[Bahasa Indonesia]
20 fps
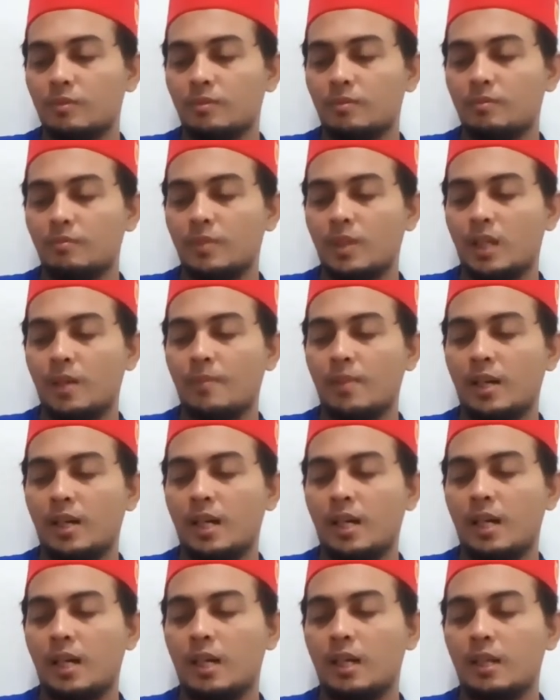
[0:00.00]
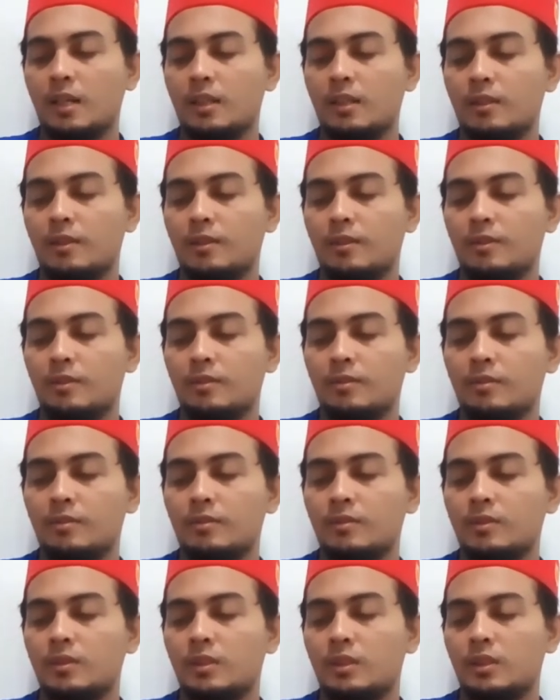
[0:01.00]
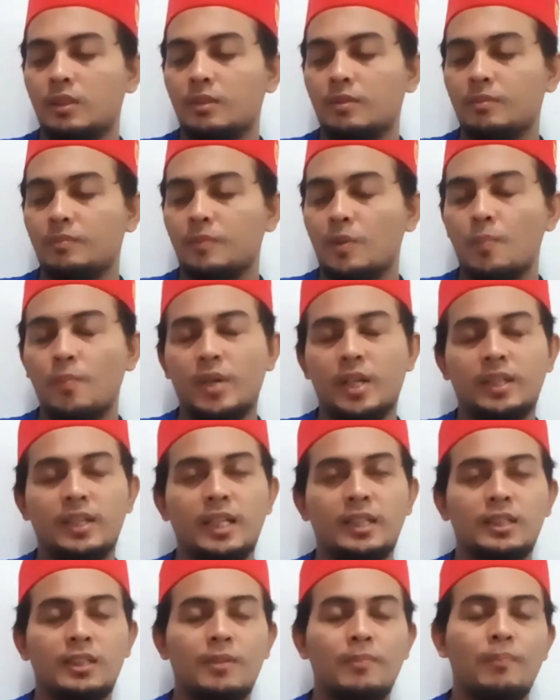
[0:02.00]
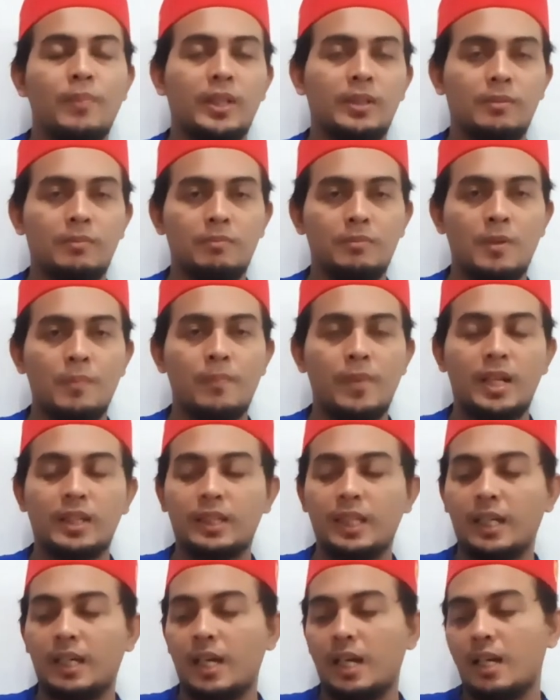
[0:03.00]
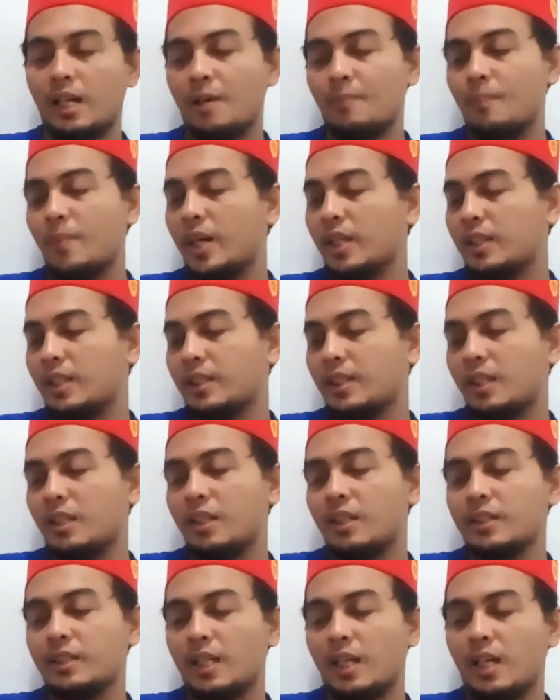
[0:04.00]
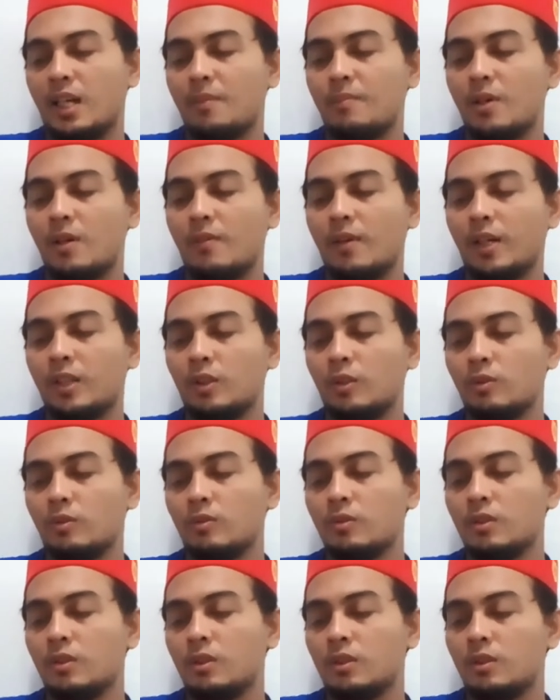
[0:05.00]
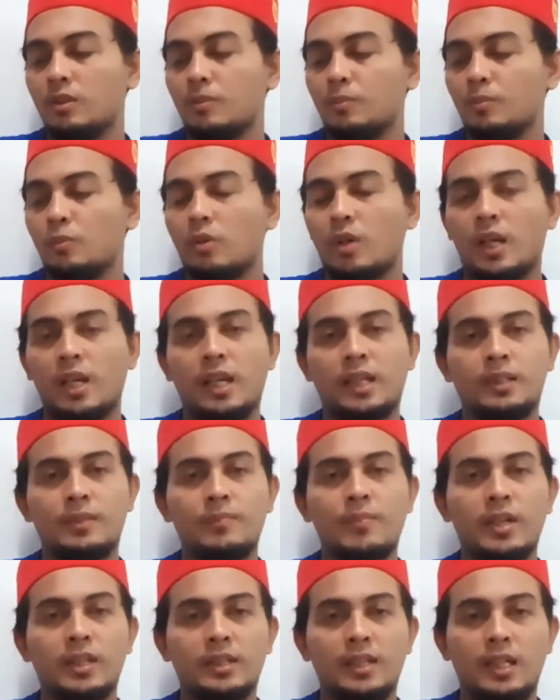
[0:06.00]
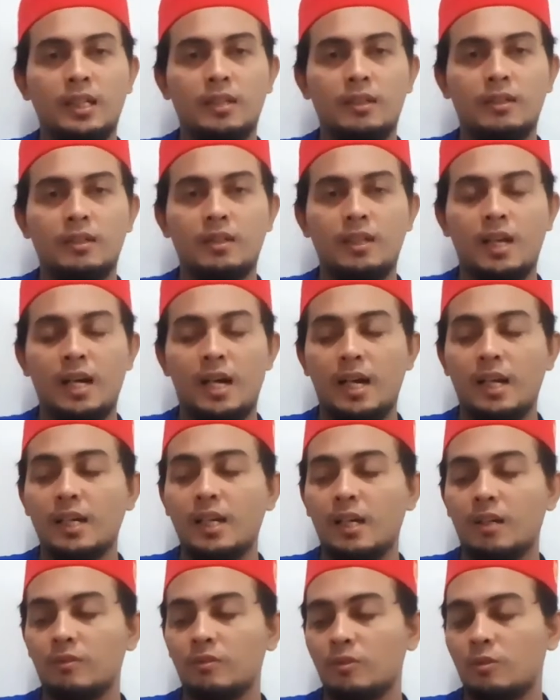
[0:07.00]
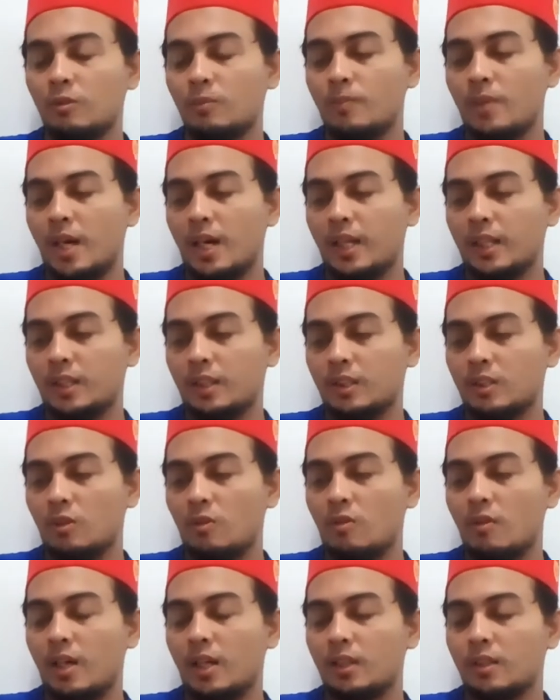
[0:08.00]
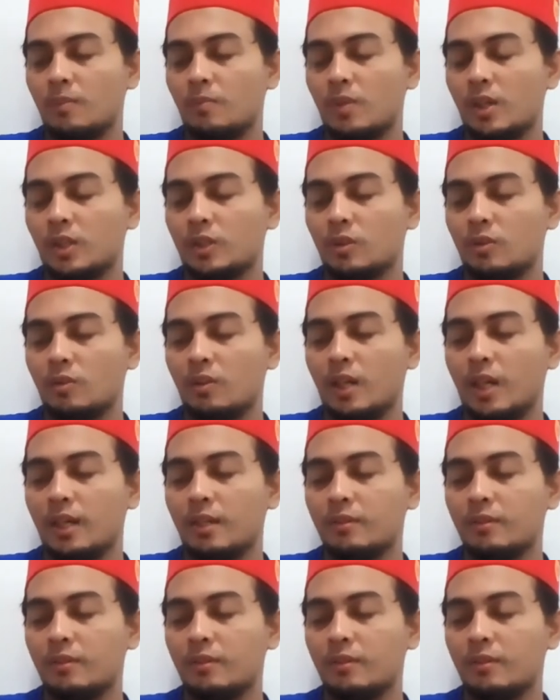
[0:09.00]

bagaimana pemerintah setempat mempraktekkan apa yang terjadi di sana bahwa itu bukanlah jembatan anak untuk berangkat ke sekolah atau pulang sekolah.